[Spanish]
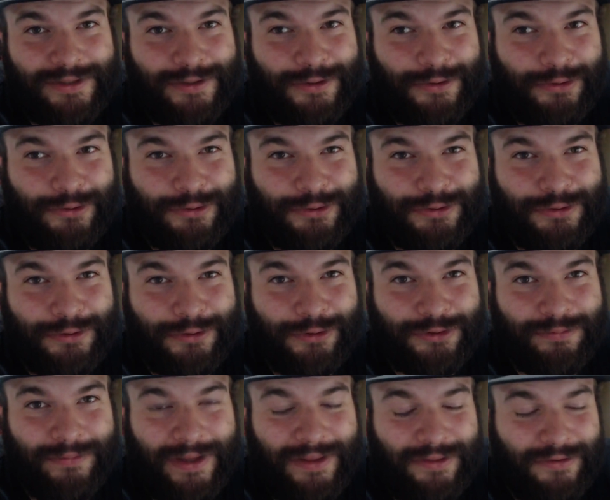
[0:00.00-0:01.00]
los,
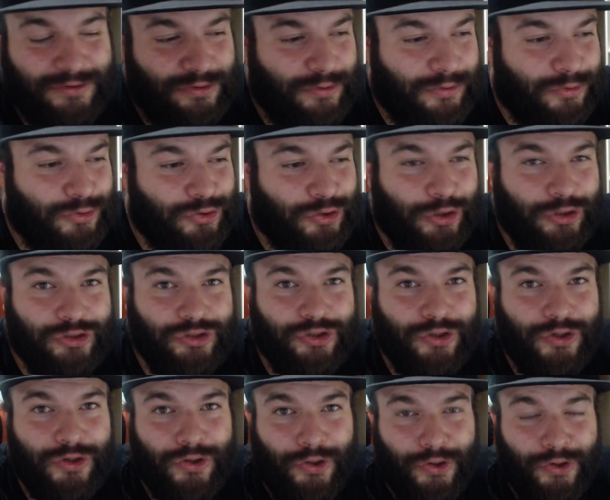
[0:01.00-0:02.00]
mandos, incluso los
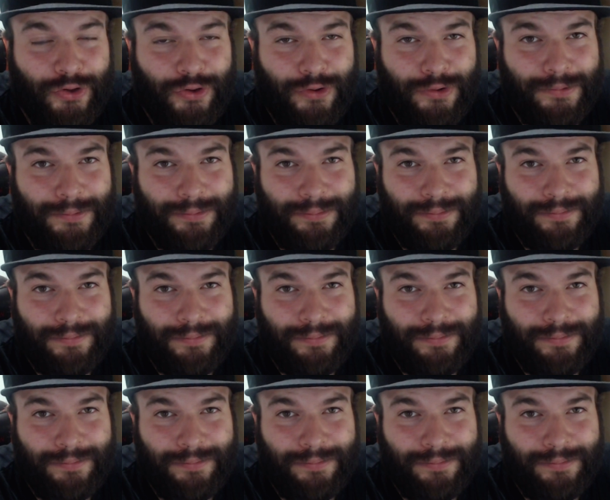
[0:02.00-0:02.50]
Joy-Con, ¿no?